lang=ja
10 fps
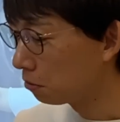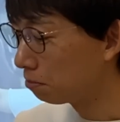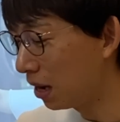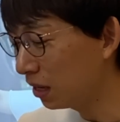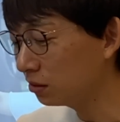
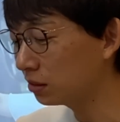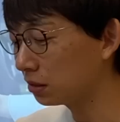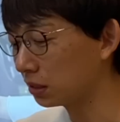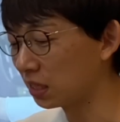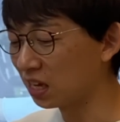まずで
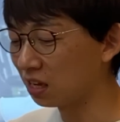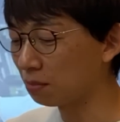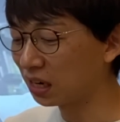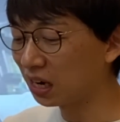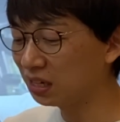すね、
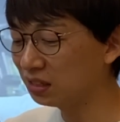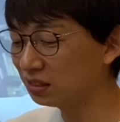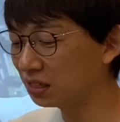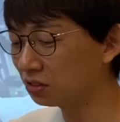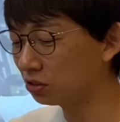まあ解
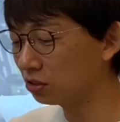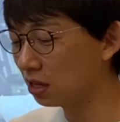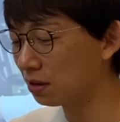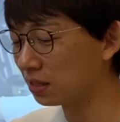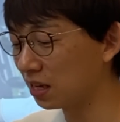説
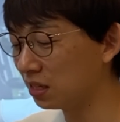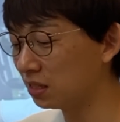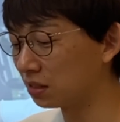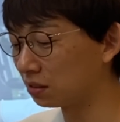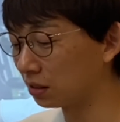ではないん
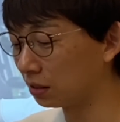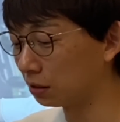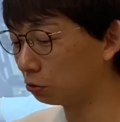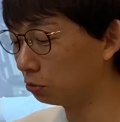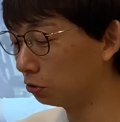ですけ
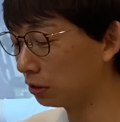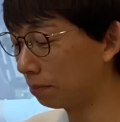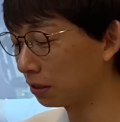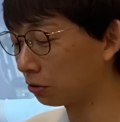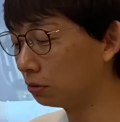れども、
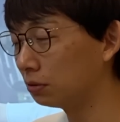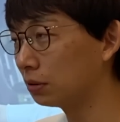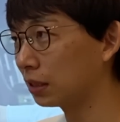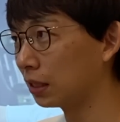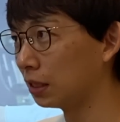やっぱり
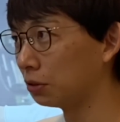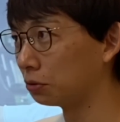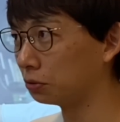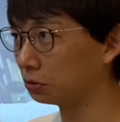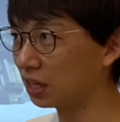今回の
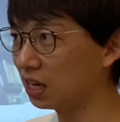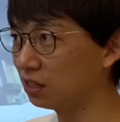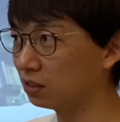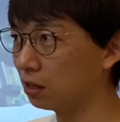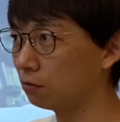この第
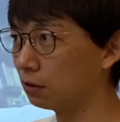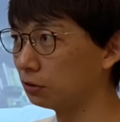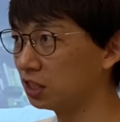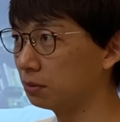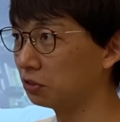3話
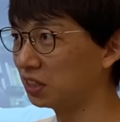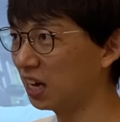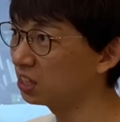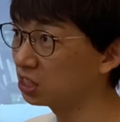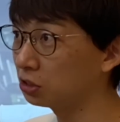の一番の
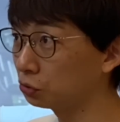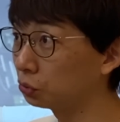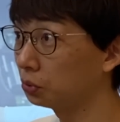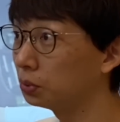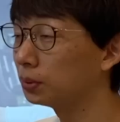ダイジェスト
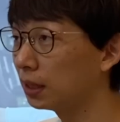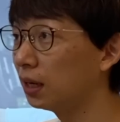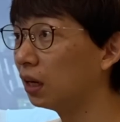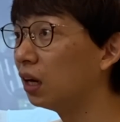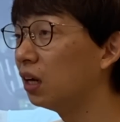という
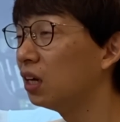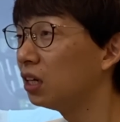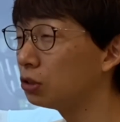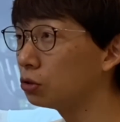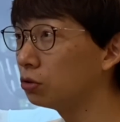か、
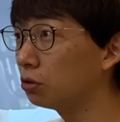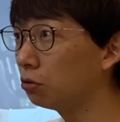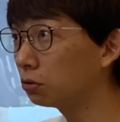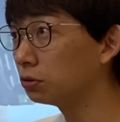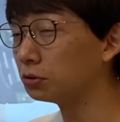非常に
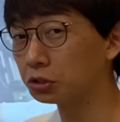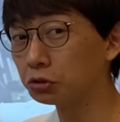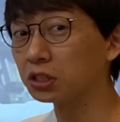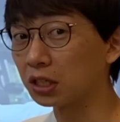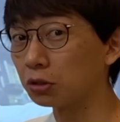多くの視
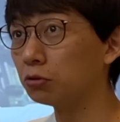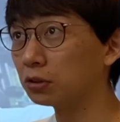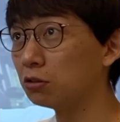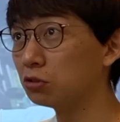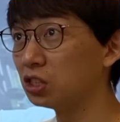聴者が共
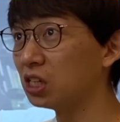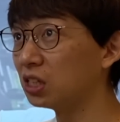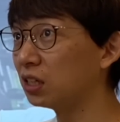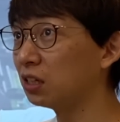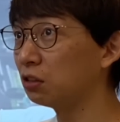感をしてい
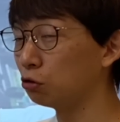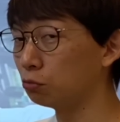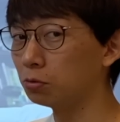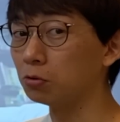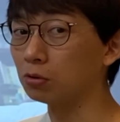たなっていう
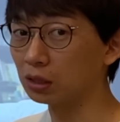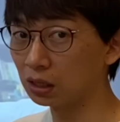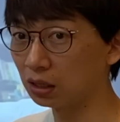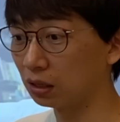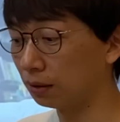部分
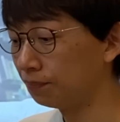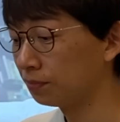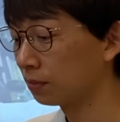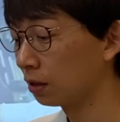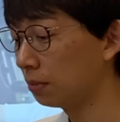が、
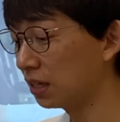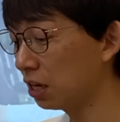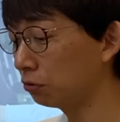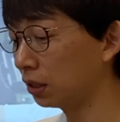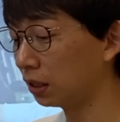まあ、那
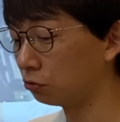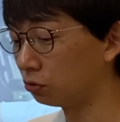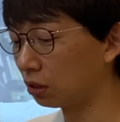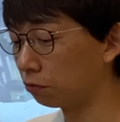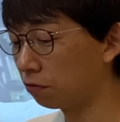由他が言っ
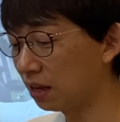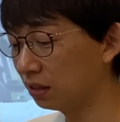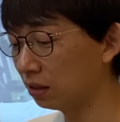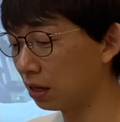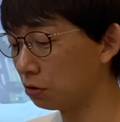た
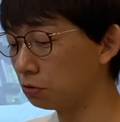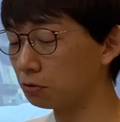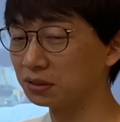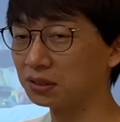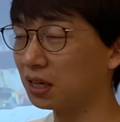ファンっていう
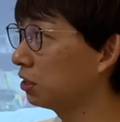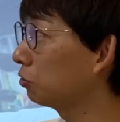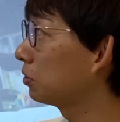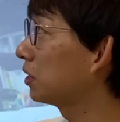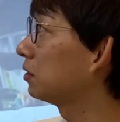のは最
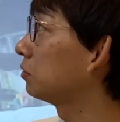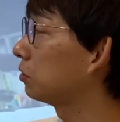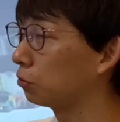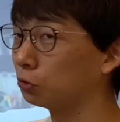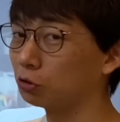強なんで
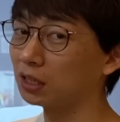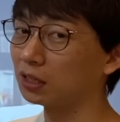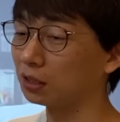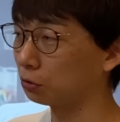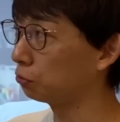すっていう言葉かなとい